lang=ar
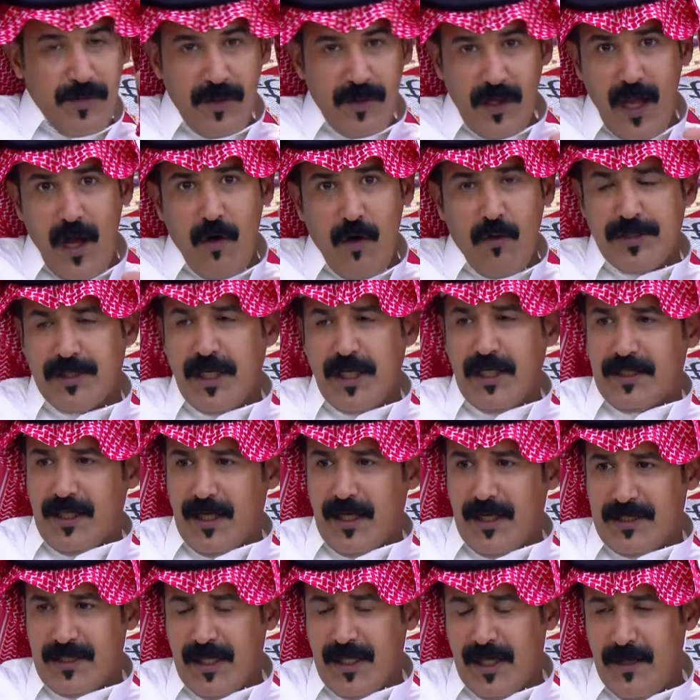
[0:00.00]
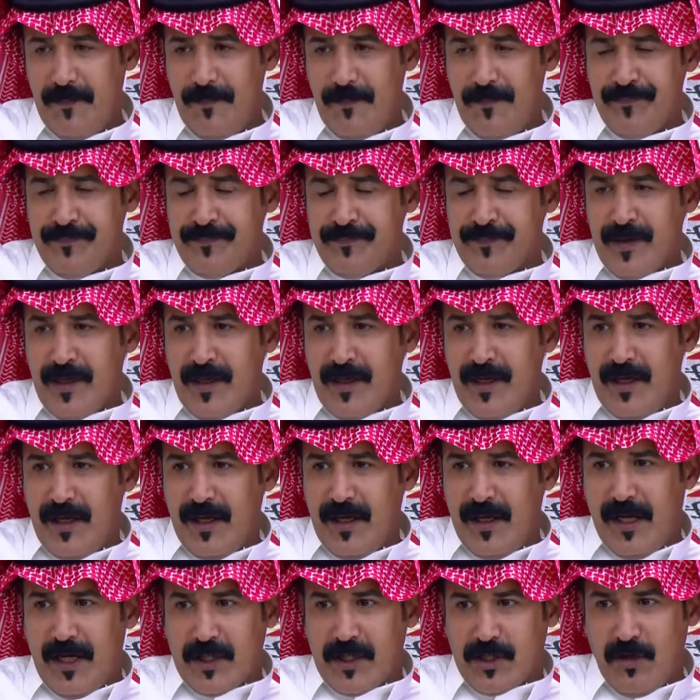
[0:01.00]
اول شيء تراي سالم
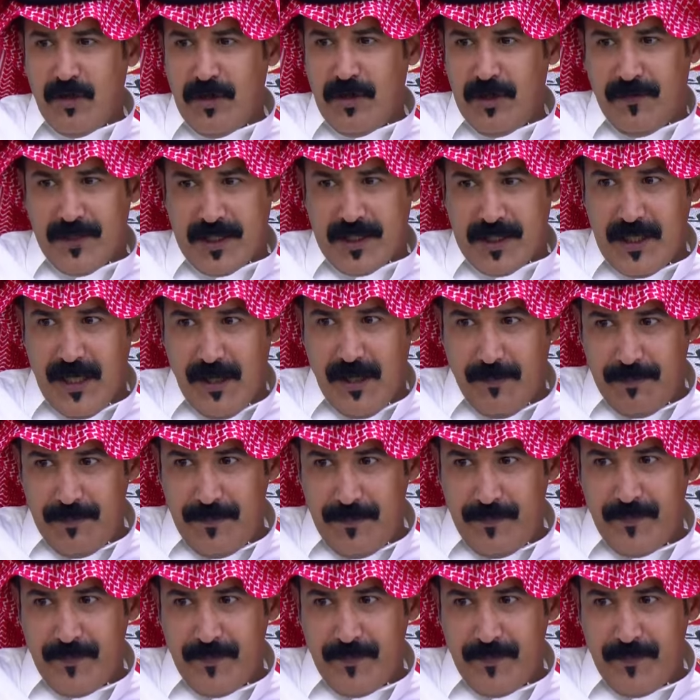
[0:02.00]
اشغلوني في السناب